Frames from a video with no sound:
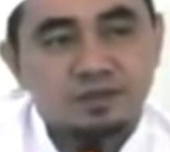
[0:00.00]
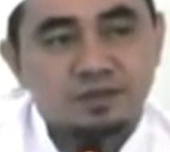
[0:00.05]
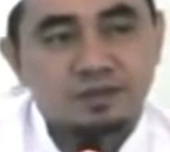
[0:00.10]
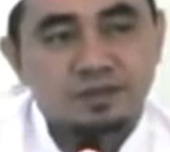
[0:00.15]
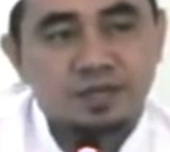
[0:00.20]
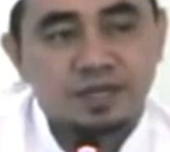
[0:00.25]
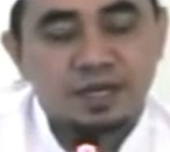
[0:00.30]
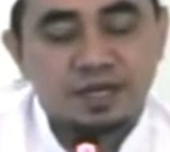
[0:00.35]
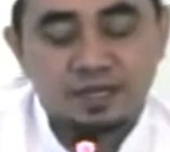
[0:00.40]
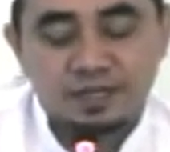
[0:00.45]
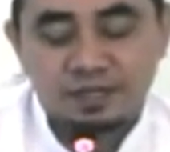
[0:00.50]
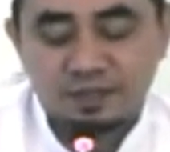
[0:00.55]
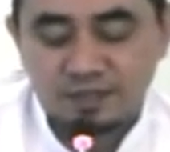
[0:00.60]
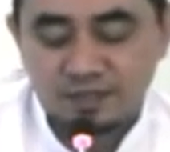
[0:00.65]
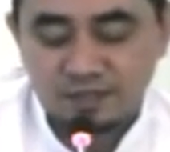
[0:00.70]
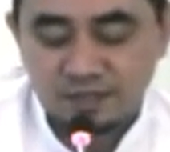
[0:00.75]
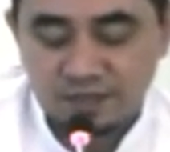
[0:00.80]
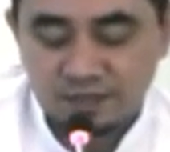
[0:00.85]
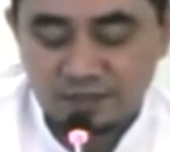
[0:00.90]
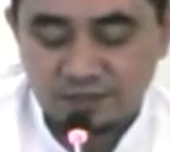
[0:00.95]
Yang
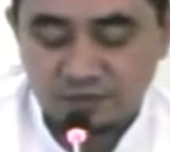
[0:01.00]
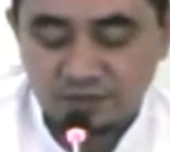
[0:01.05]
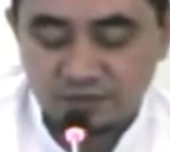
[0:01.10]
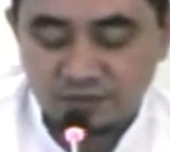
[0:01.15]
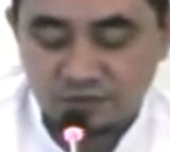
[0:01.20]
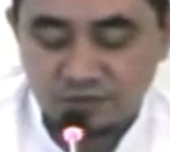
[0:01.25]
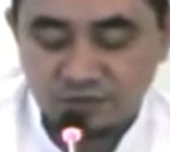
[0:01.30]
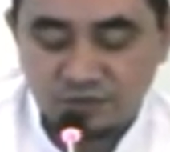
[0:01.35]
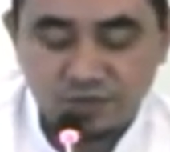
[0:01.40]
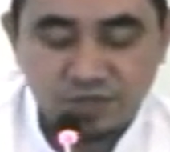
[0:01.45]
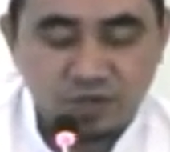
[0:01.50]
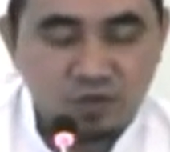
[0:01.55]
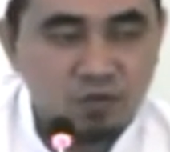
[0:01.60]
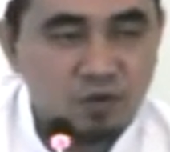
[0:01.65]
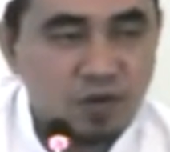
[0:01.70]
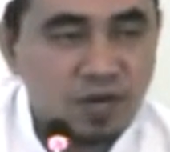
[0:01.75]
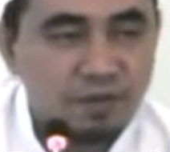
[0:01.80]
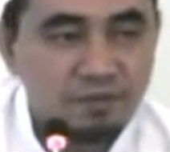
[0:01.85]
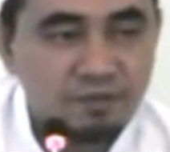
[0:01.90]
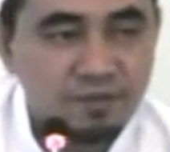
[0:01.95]
ketiga contohnya
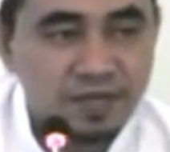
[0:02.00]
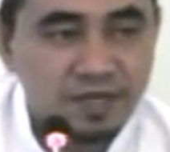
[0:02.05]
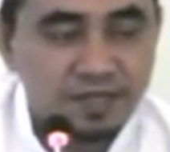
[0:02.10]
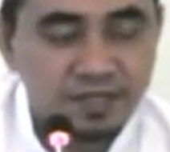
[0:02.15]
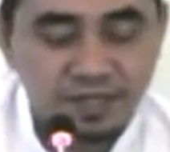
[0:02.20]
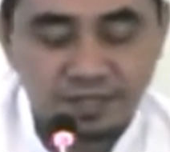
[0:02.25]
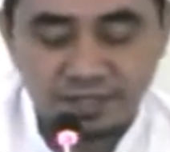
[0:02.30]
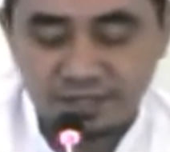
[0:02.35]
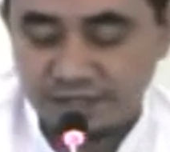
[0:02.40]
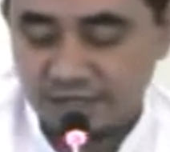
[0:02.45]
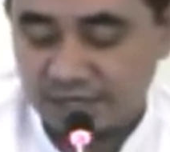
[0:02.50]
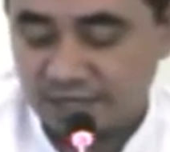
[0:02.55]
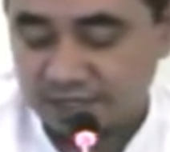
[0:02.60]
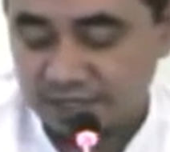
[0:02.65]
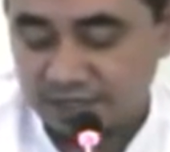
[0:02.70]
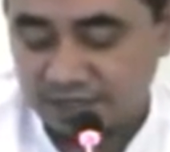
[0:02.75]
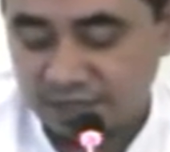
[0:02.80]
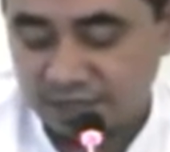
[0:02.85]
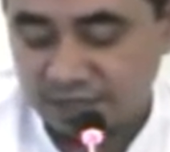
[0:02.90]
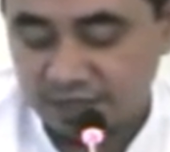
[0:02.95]
ulama yang
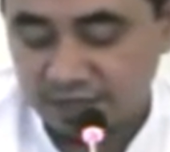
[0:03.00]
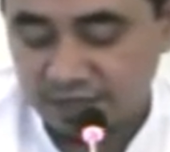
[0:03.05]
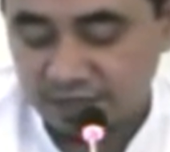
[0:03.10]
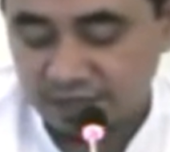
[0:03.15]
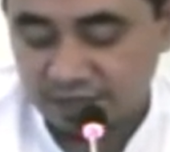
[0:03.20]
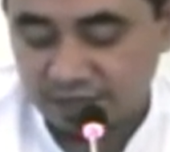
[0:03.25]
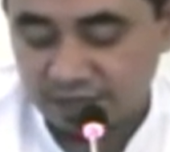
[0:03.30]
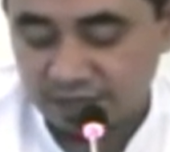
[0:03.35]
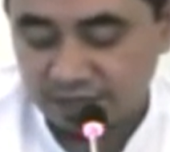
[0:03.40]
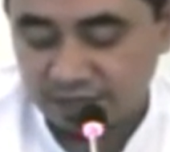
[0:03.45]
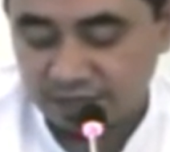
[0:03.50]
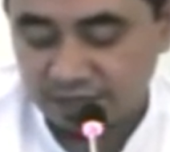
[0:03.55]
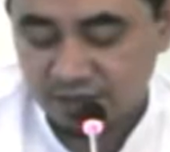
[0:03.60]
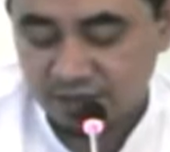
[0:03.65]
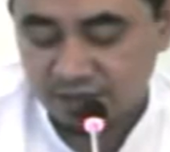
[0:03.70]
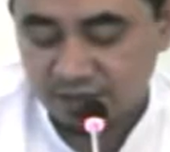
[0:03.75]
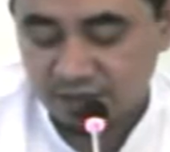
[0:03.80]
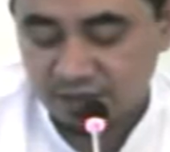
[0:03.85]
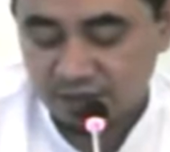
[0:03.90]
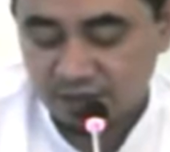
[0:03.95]
jahat tadi adalah
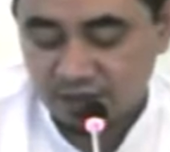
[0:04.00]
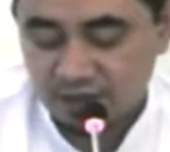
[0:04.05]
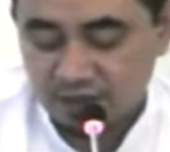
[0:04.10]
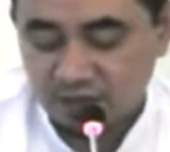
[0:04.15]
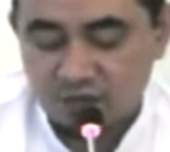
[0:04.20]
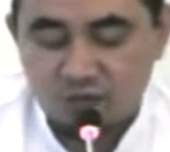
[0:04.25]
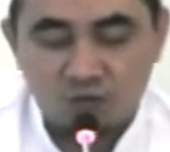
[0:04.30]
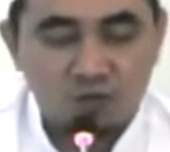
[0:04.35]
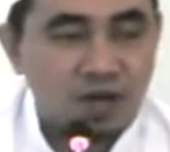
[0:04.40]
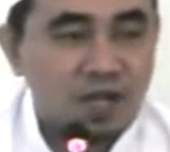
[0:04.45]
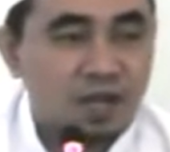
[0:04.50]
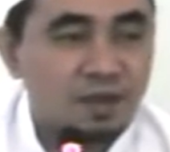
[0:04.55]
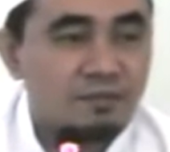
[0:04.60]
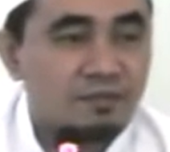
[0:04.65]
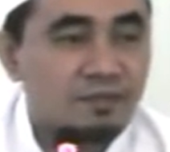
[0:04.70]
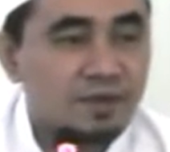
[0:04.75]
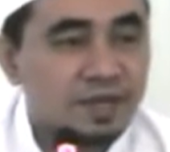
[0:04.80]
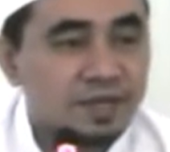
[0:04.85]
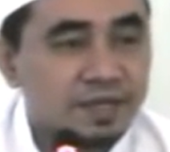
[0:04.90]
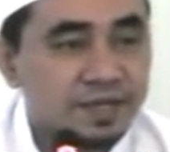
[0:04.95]

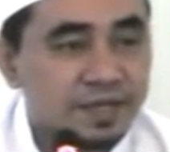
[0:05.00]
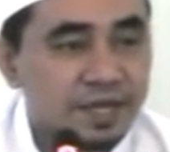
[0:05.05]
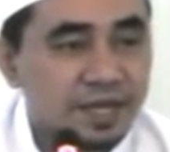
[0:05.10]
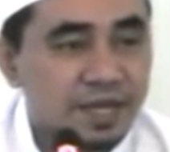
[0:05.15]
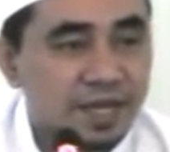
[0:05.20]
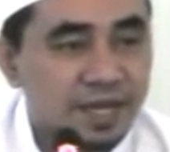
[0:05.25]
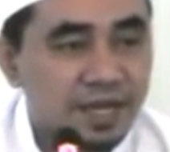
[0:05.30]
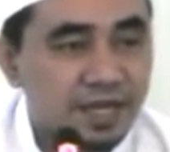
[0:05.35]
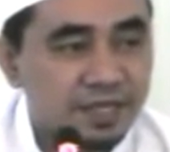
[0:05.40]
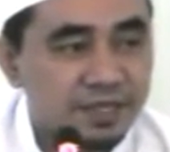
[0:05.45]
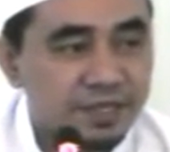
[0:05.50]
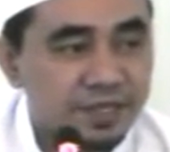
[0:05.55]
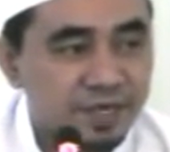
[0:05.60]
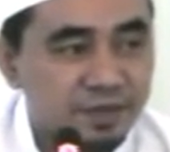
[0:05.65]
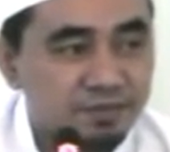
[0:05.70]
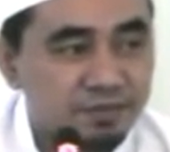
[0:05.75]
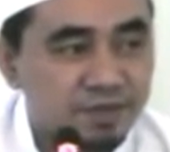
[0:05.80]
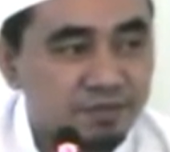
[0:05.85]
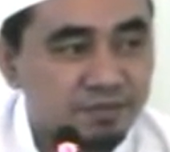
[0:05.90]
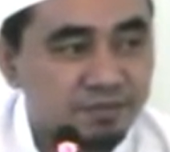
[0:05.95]
ulama yang
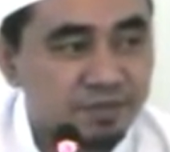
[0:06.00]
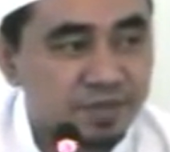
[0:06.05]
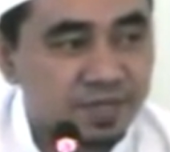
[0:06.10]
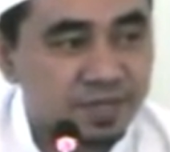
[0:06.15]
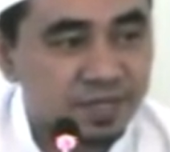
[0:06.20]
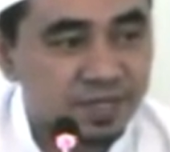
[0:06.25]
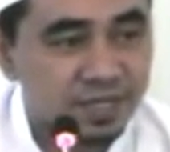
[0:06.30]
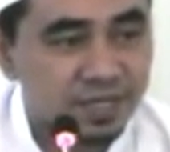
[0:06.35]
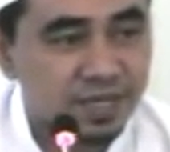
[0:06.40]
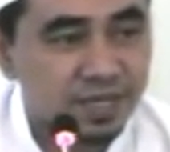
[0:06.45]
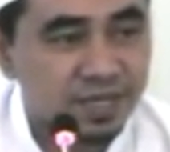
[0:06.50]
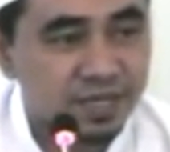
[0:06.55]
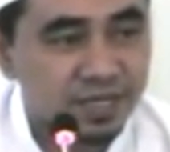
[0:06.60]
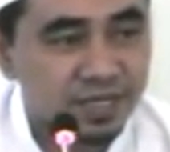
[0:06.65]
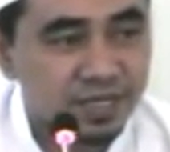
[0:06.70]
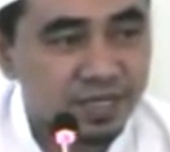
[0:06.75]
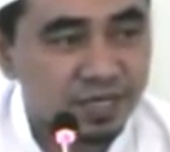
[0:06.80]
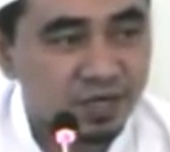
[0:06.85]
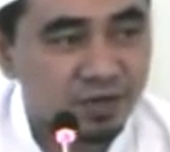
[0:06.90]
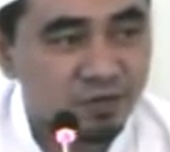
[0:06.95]
hanya memberikan
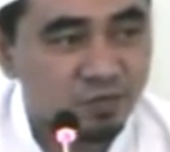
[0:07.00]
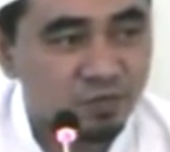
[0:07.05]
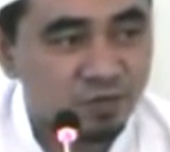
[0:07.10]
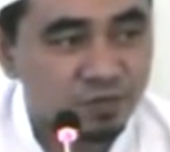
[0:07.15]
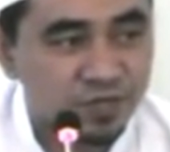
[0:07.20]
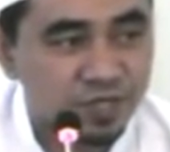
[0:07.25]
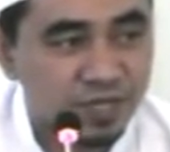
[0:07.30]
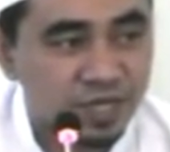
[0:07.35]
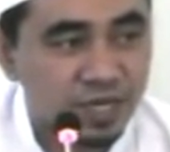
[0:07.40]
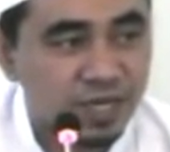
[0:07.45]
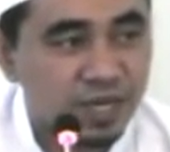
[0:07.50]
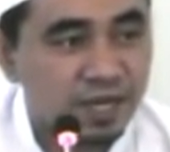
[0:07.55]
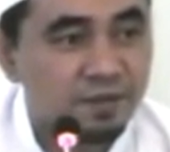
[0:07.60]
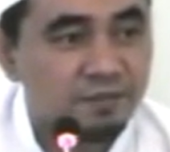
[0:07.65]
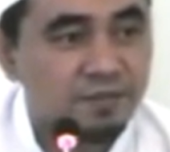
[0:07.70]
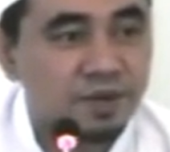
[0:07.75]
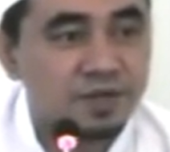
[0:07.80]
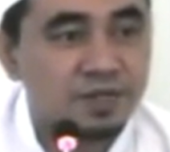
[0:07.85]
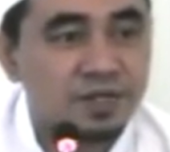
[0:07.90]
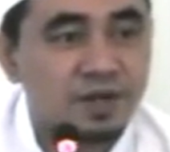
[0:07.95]
ilmunya
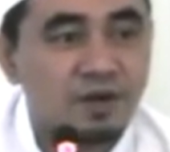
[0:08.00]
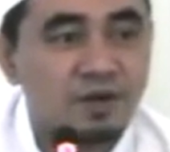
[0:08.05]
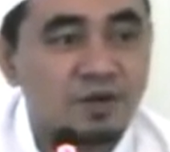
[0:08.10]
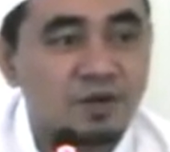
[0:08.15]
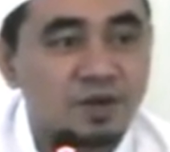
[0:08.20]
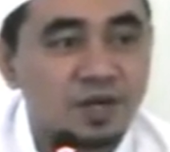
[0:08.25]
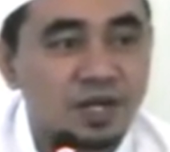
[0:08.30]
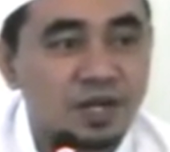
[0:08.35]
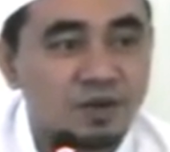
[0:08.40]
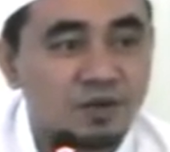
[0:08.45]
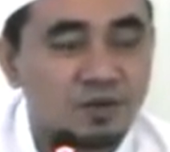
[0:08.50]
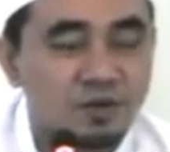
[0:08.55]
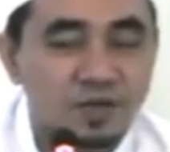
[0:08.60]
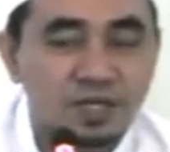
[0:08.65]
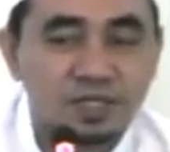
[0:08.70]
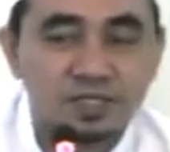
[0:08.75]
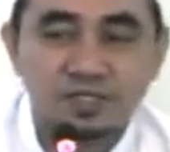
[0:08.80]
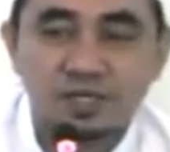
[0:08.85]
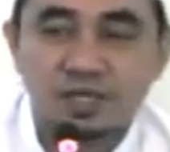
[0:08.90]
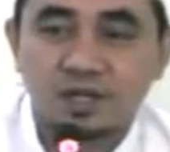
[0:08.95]
kepada
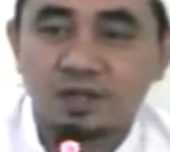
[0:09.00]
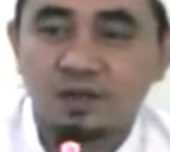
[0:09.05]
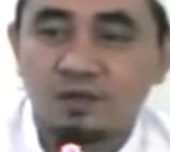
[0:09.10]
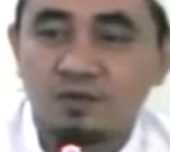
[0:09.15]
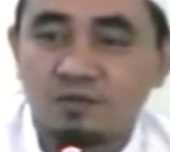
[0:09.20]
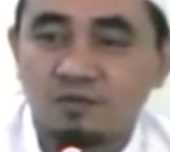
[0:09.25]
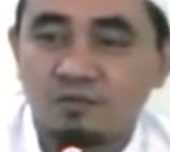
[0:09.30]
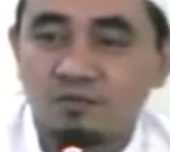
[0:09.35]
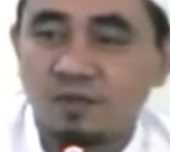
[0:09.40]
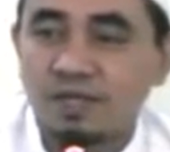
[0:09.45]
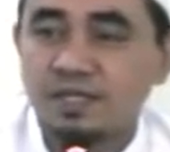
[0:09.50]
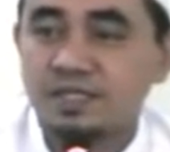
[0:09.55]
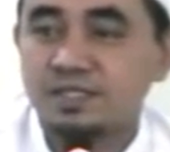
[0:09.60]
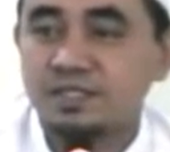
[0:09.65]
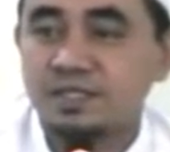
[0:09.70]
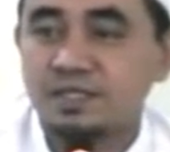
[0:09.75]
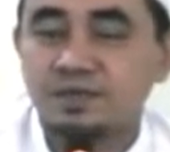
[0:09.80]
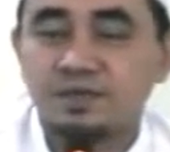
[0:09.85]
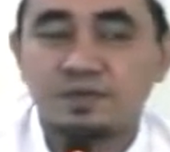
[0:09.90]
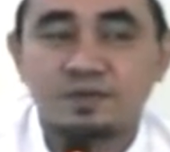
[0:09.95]
orang-orang terhormat
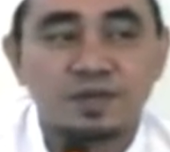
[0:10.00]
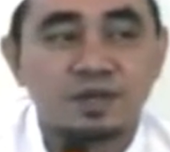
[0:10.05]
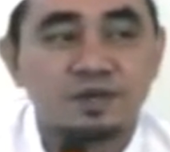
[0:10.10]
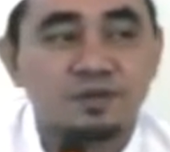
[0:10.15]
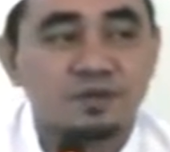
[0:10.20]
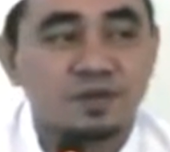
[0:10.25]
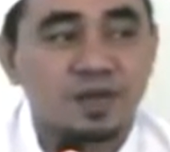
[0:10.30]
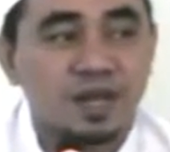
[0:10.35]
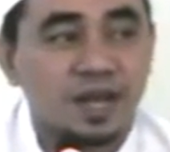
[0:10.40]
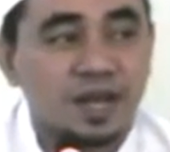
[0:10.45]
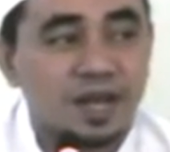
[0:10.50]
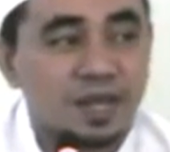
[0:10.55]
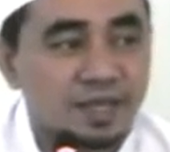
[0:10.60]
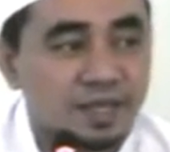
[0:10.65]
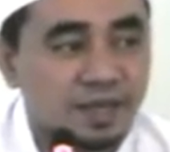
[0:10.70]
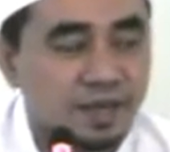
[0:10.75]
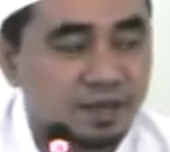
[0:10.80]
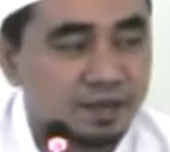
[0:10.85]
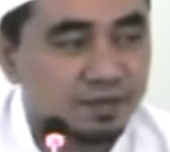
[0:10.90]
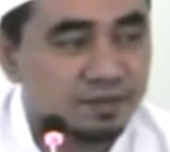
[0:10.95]
dan orang-orang kaya.